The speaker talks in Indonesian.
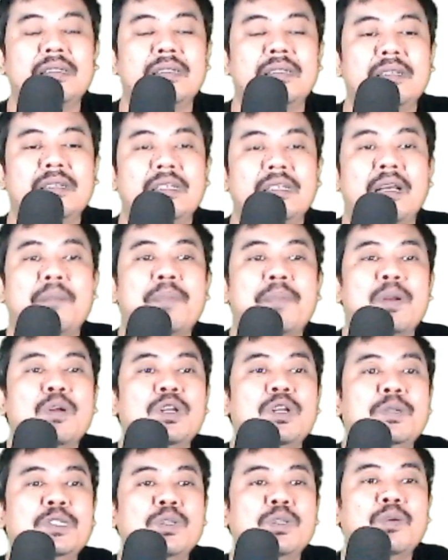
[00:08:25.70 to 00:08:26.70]
yang perlu
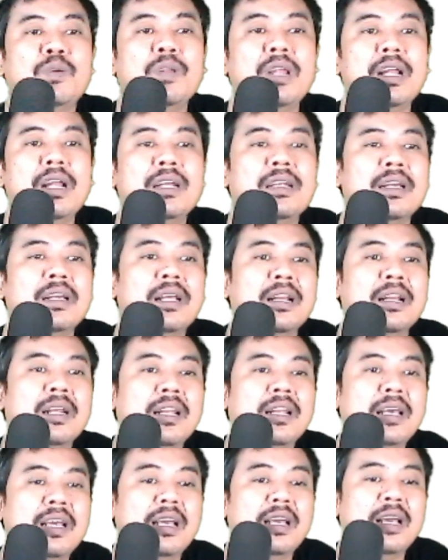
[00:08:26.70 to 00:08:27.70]
disyukuri
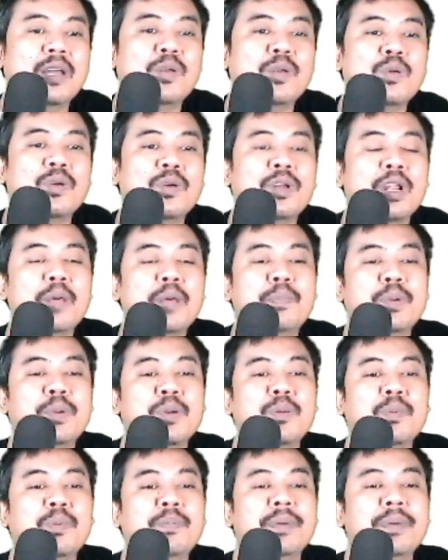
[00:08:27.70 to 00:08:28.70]
adalah anugerah
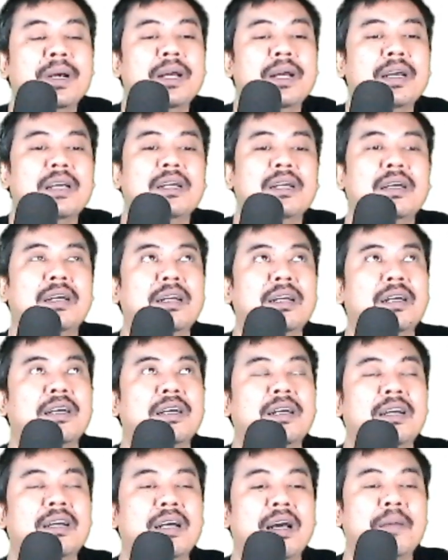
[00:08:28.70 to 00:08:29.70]
berupa
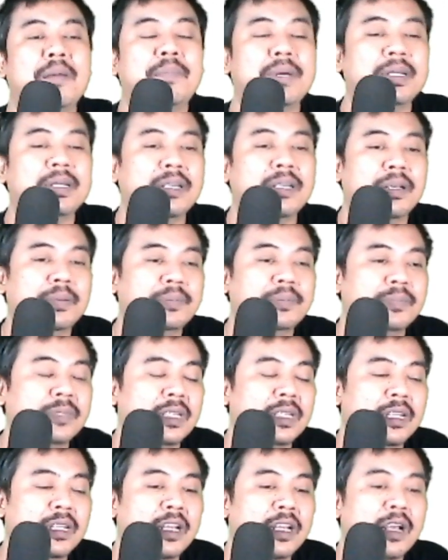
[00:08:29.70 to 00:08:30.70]
eh, apa ya?
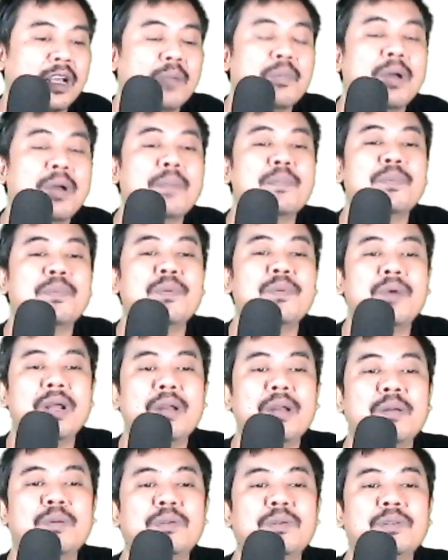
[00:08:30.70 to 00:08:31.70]

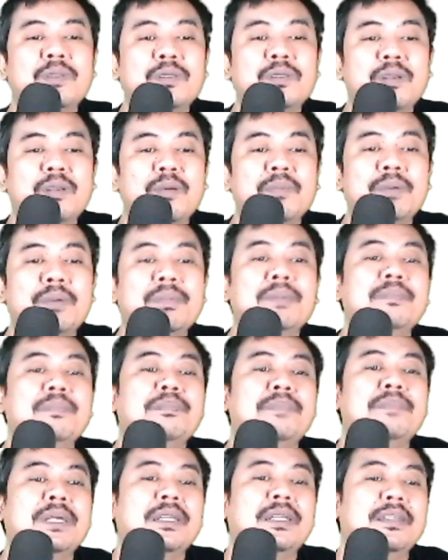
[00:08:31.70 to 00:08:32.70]
kemampuan untuk
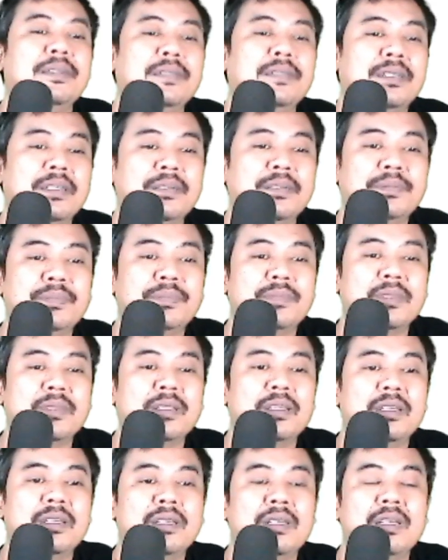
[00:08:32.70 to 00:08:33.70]
memimpin ya
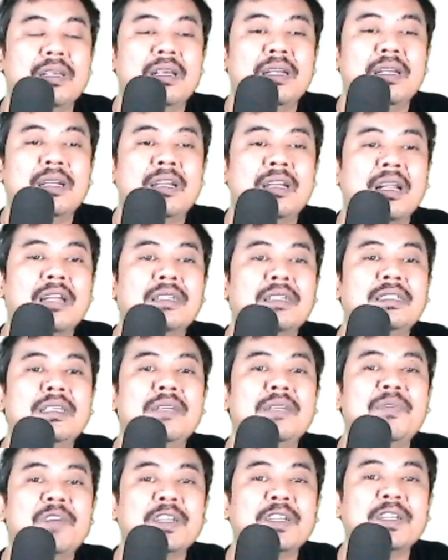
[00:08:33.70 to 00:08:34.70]
dan
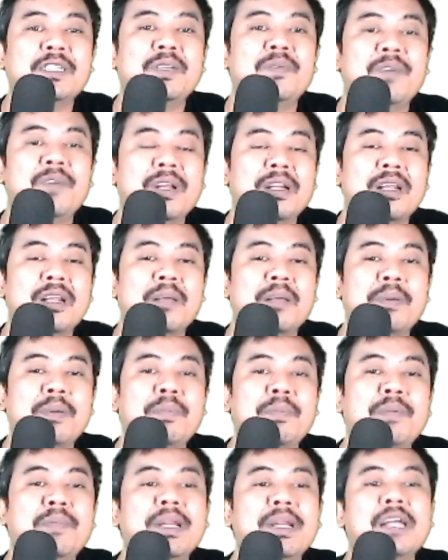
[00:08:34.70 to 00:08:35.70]
sifat-sifat
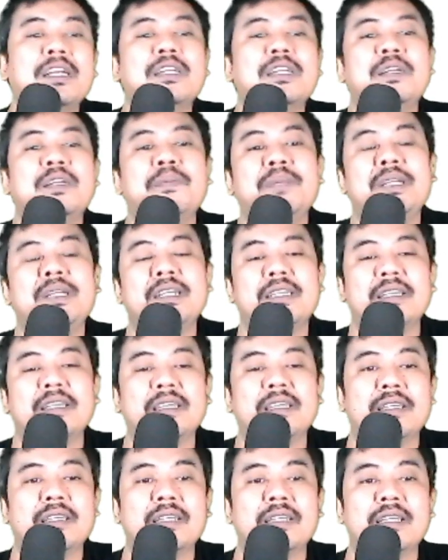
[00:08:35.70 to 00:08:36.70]
kepemimpinan yang
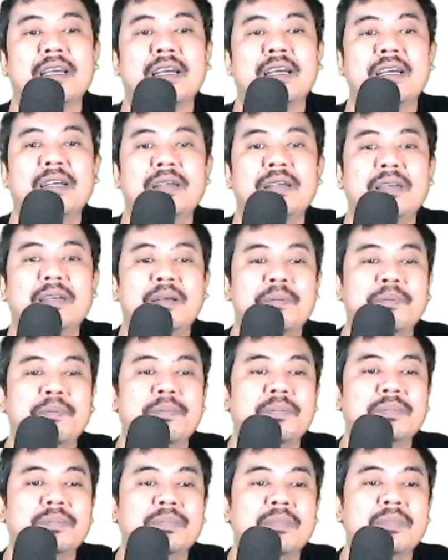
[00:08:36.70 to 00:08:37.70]
dimiliki ya
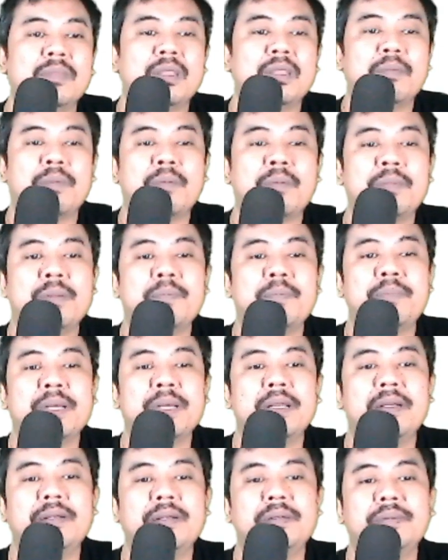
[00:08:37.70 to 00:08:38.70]

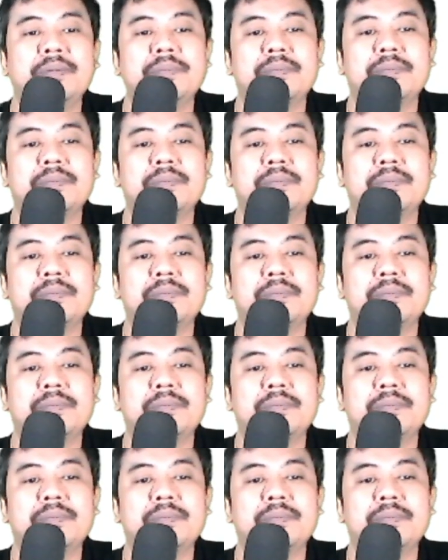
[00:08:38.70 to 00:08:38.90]
pemimpin